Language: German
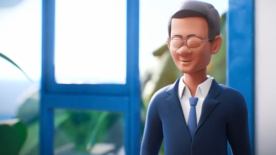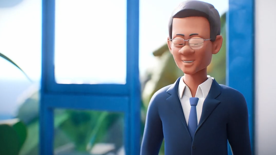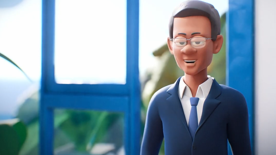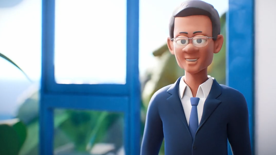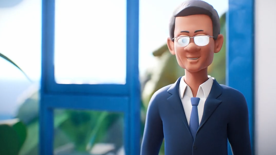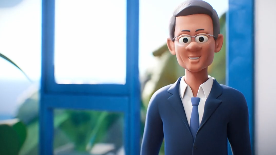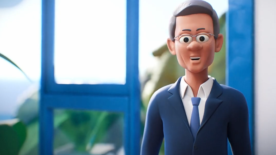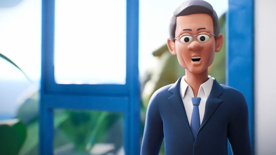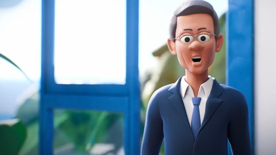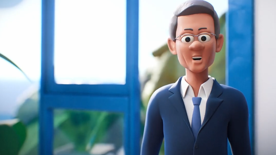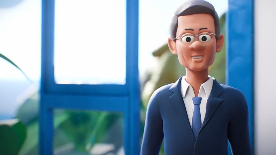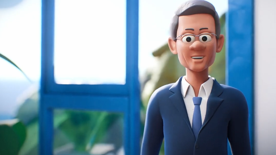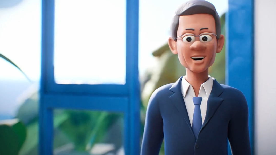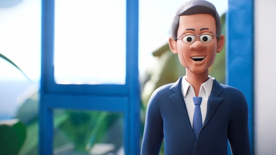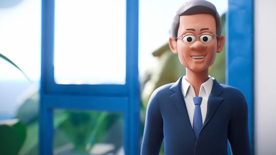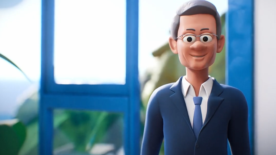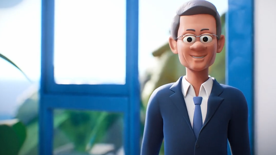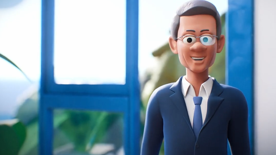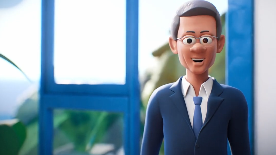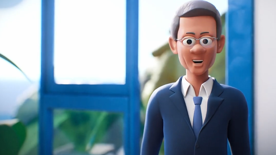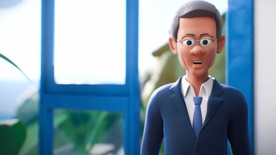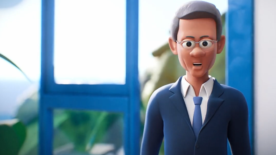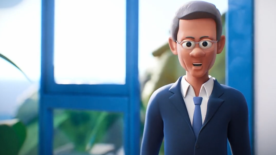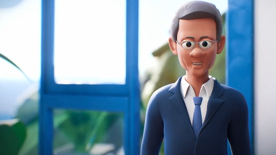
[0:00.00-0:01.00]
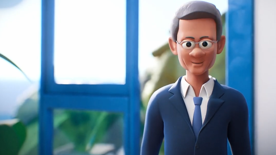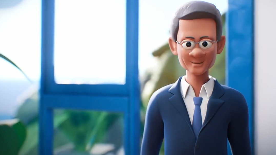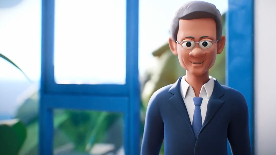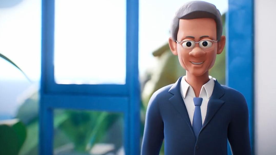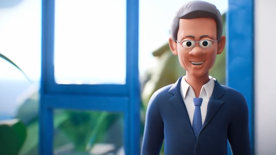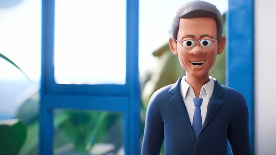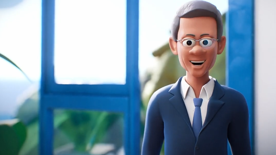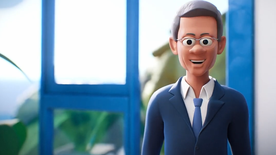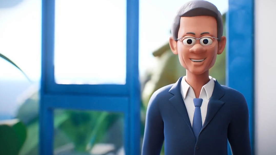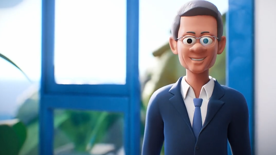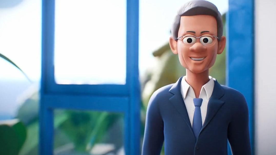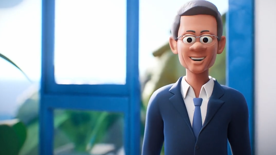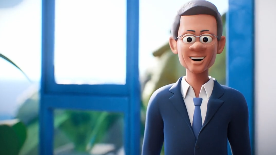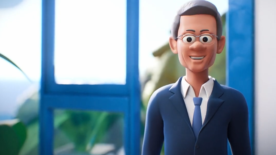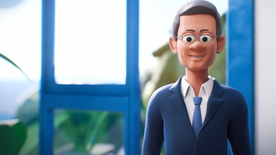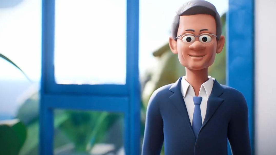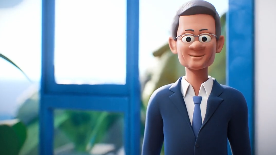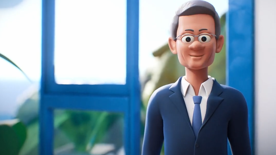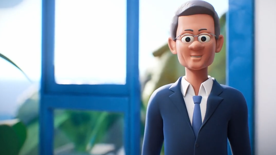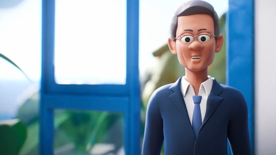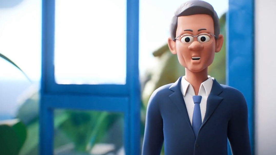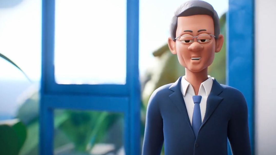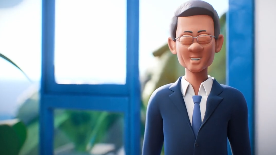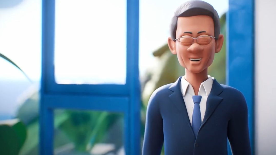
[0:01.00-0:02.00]
Und natürlich einen guten Start
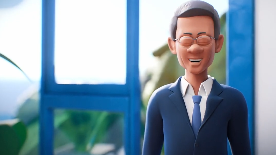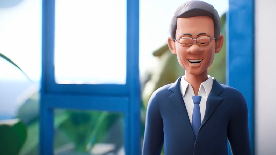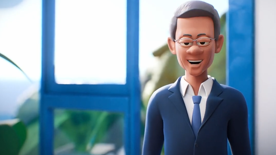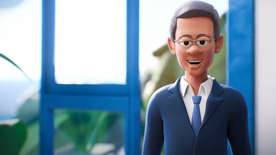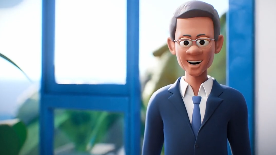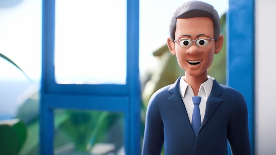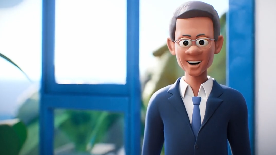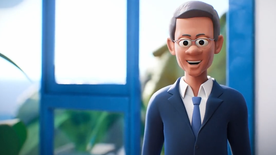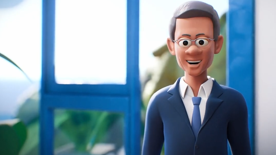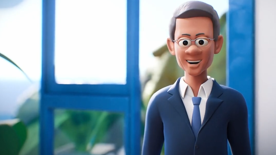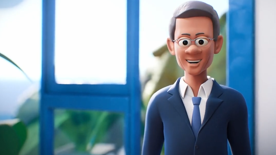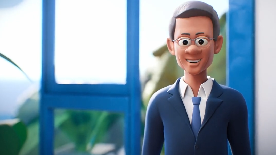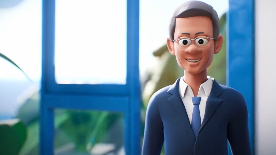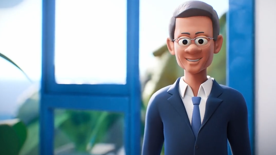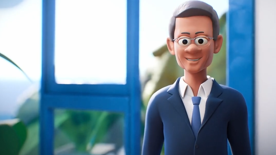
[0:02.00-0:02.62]
ins neue Jahr.